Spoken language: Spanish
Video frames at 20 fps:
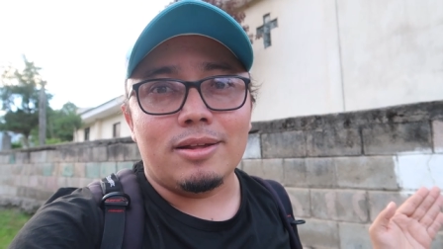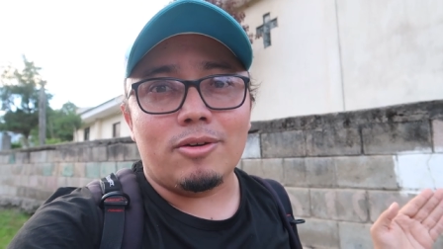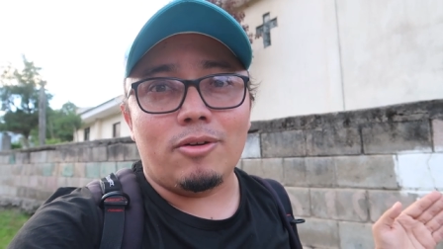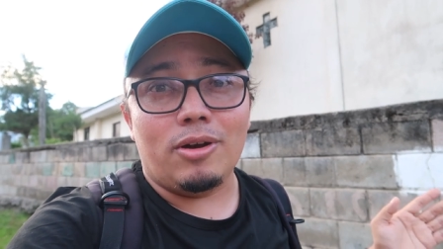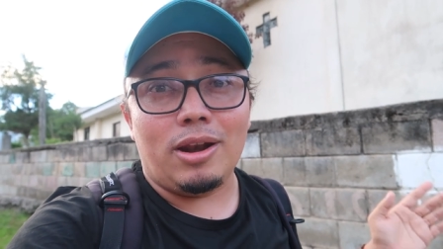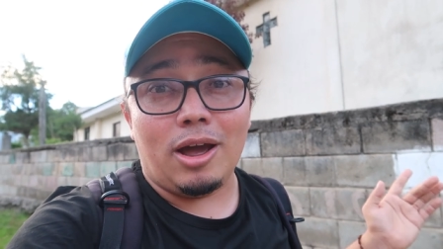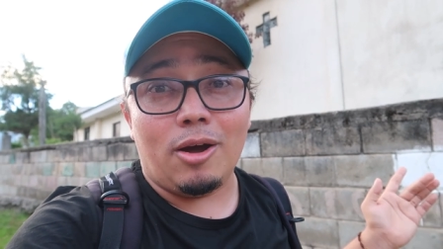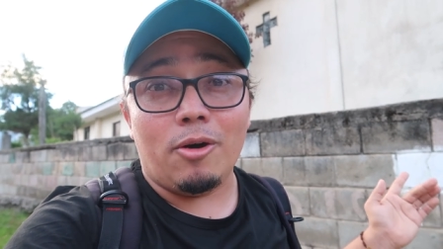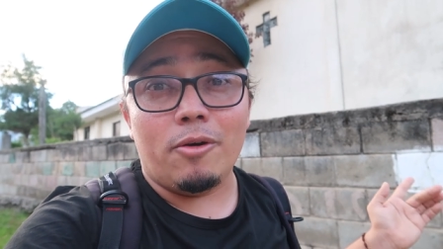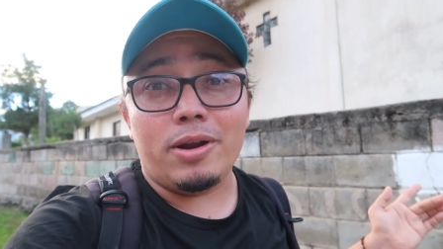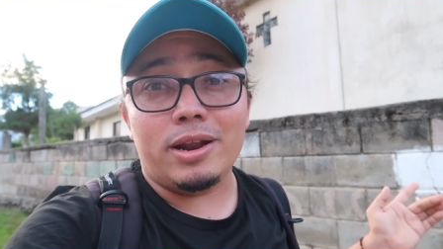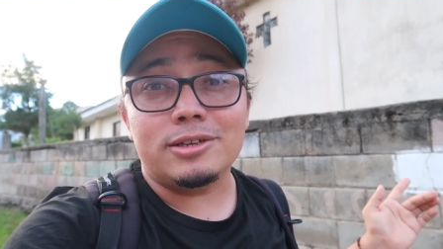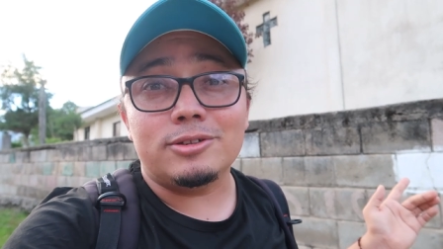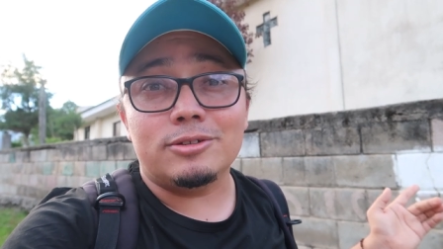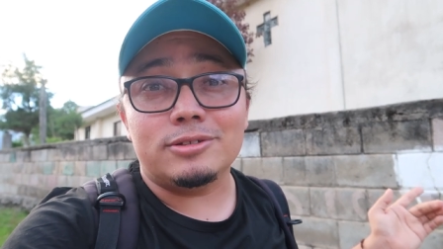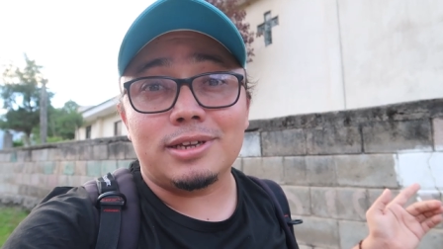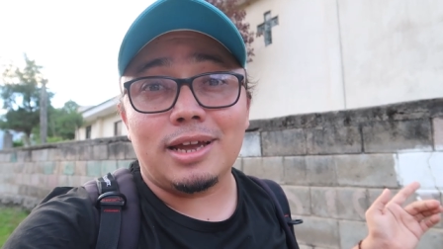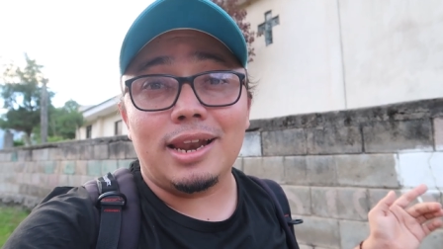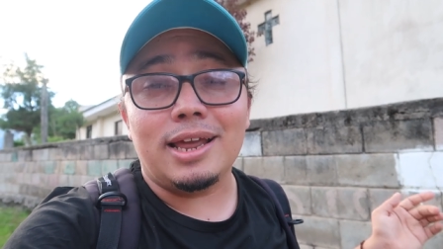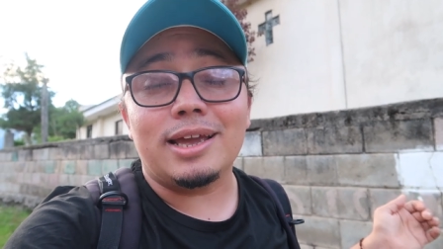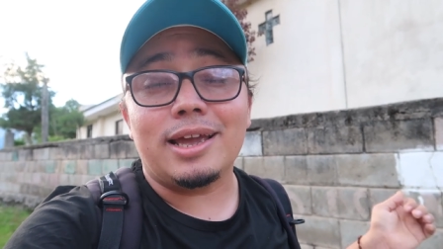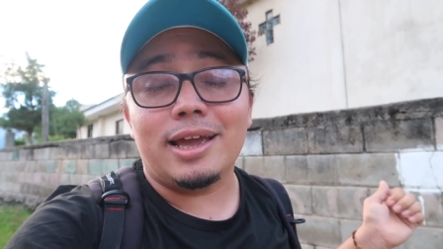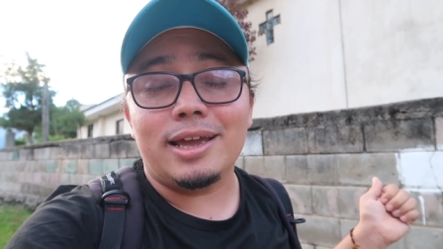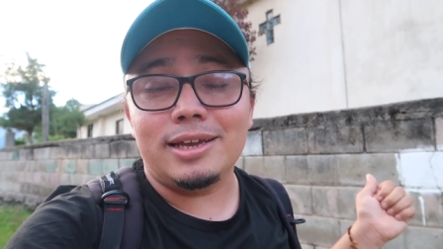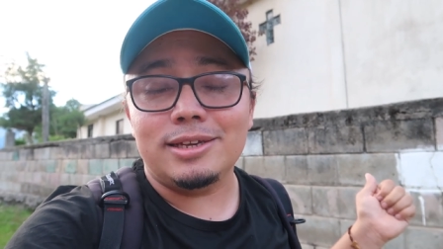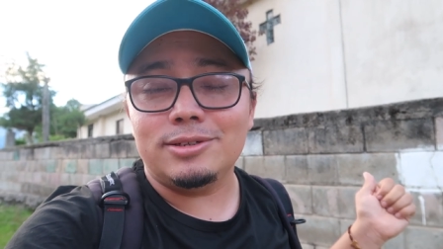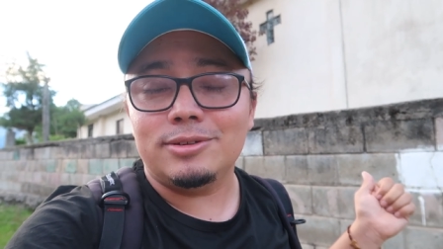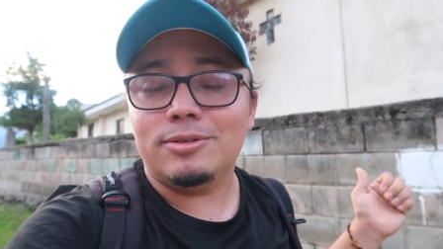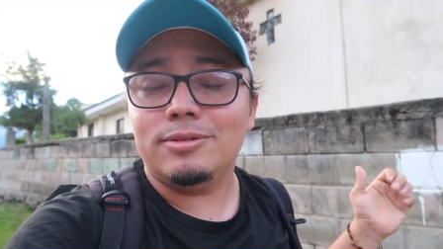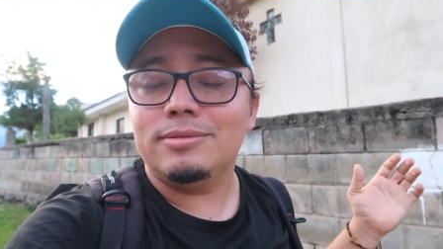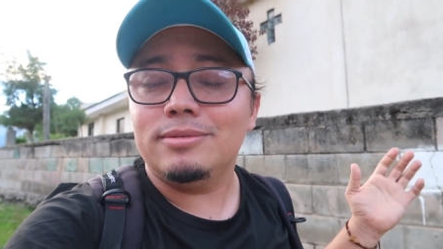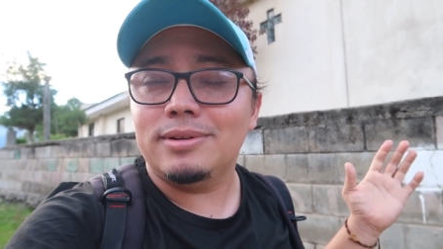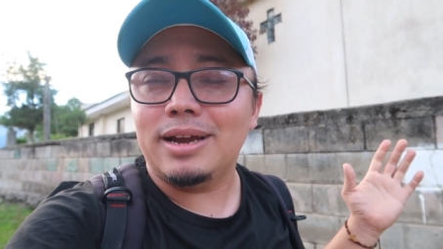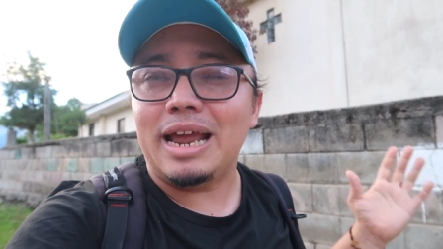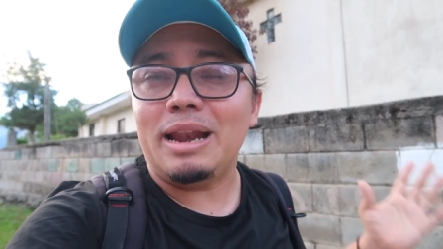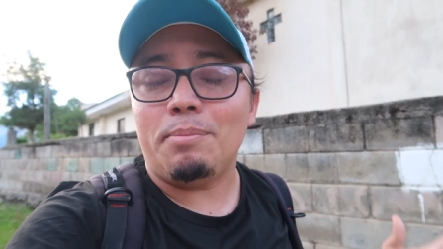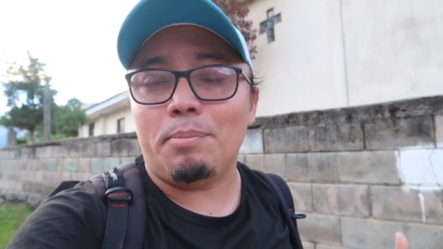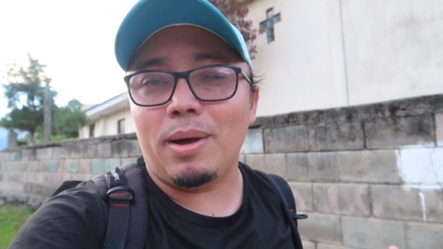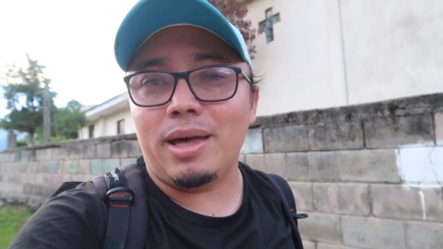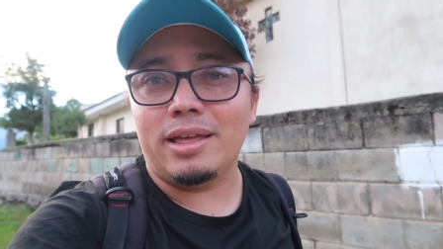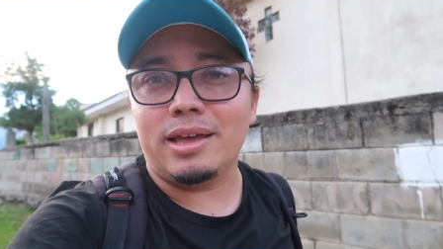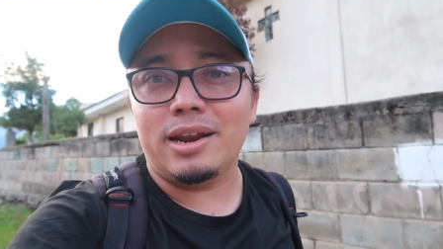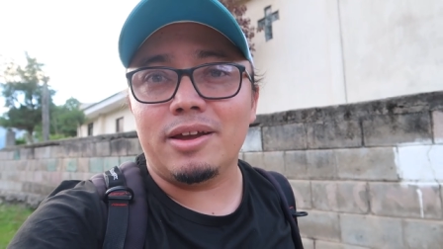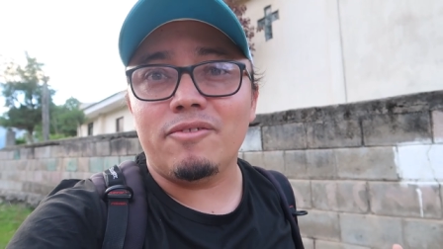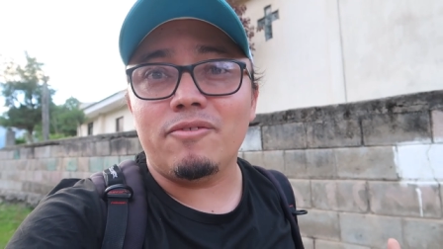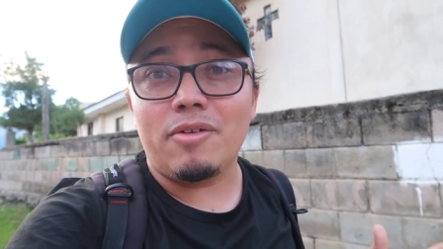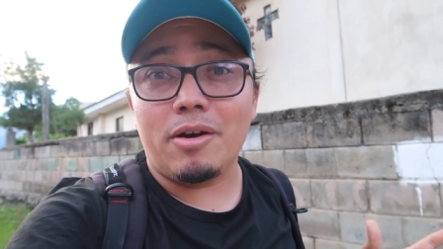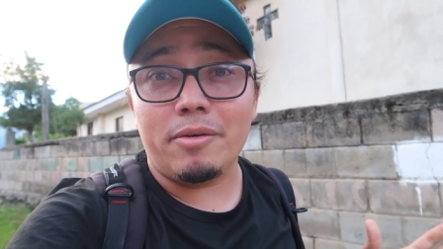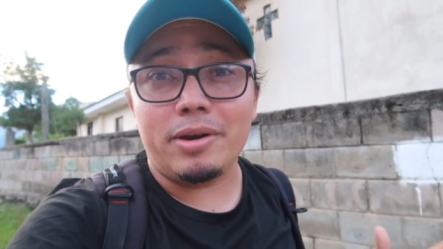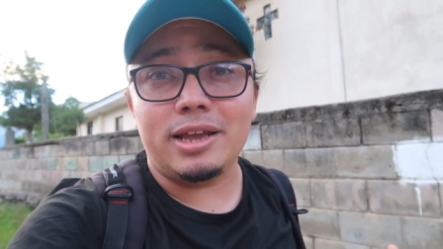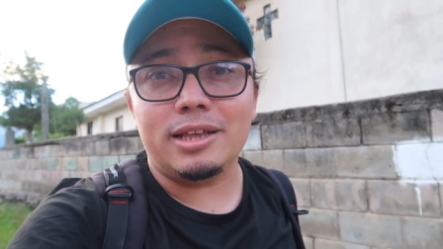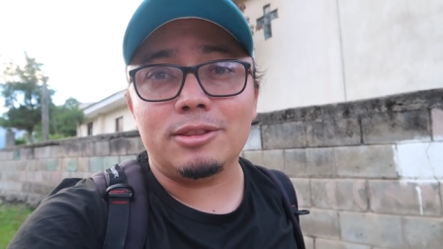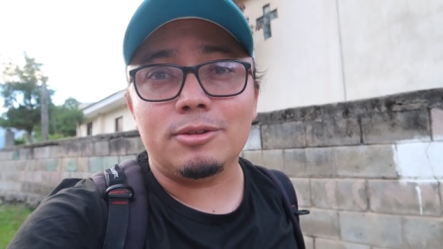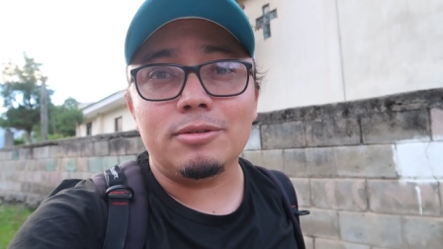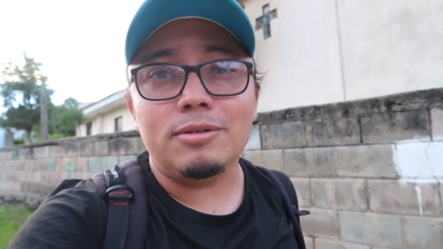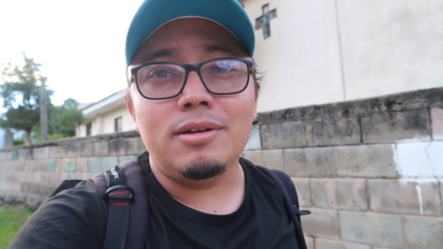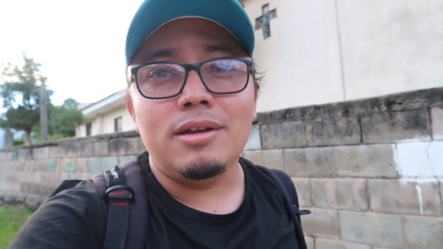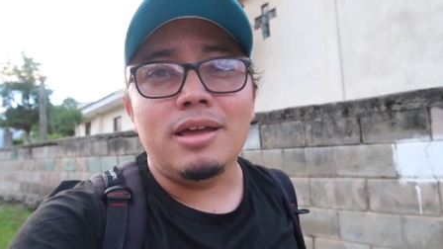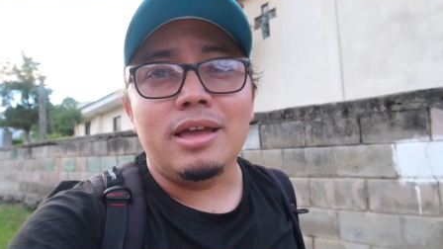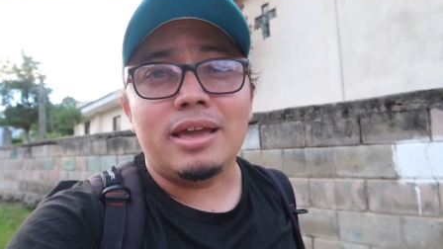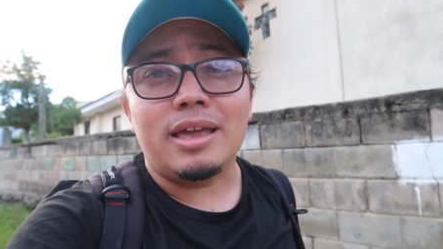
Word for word: con las obras sociales que hizo el padre Fabreto,